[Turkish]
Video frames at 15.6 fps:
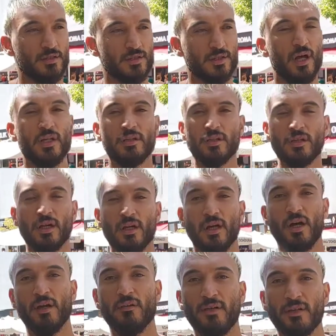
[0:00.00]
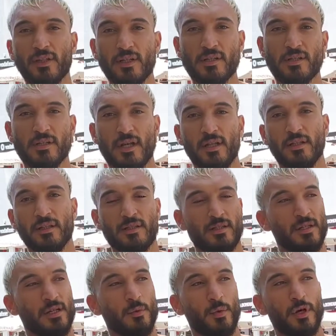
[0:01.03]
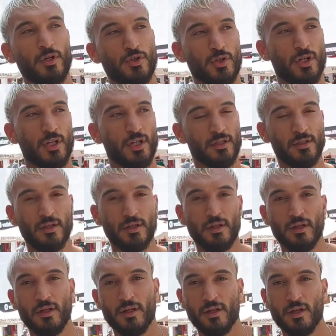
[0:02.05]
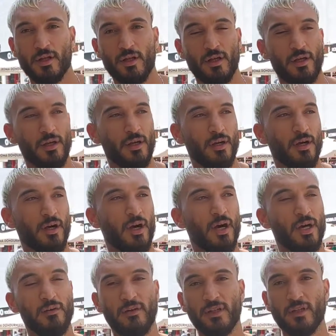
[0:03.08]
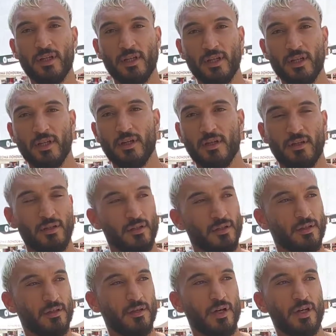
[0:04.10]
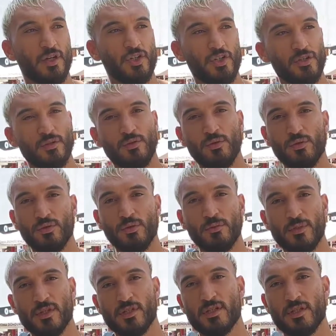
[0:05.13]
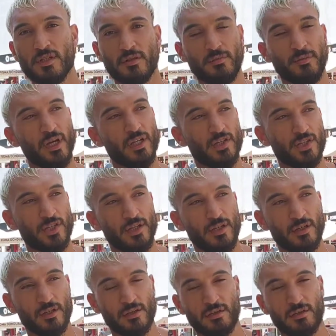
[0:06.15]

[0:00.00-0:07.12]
saldırgan hayvanların saldırısına maruz kalan hayvanlara karşı uyutulması bence